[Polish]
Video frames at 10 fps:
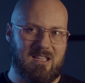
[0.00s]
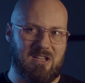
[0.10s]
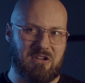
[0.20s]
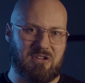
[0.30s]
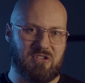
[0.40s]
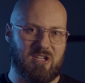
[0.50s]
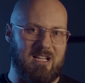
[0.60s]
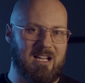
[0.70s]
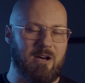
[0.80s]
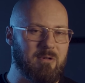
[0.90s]
i że te
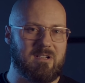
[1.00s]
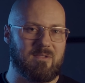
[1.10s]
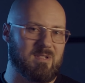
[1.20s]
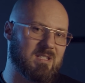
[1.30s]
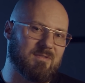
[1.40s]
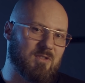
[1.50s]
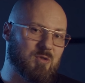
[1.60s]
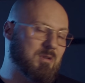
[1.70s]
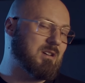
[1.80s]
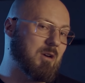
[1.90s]
kanały
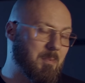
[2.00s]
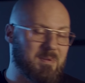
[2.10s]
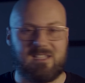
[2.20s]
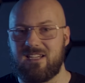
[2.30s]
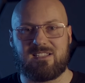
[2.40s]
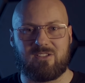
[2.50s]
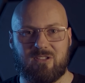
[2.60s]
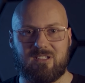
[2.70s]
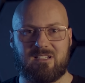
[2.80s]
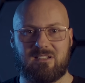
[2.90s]
stworzyły obce
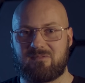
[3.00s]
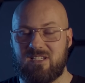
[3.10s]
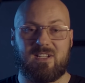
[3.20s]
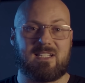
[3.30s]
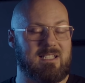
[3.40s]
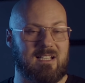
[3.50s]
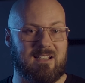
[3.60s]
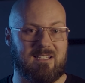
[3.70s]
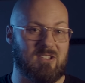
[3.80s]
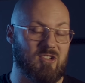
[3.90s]
istoty, cywilizacja
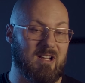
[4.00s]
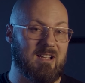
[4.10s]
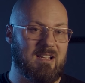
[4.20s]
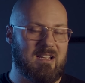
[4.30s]
techniczna.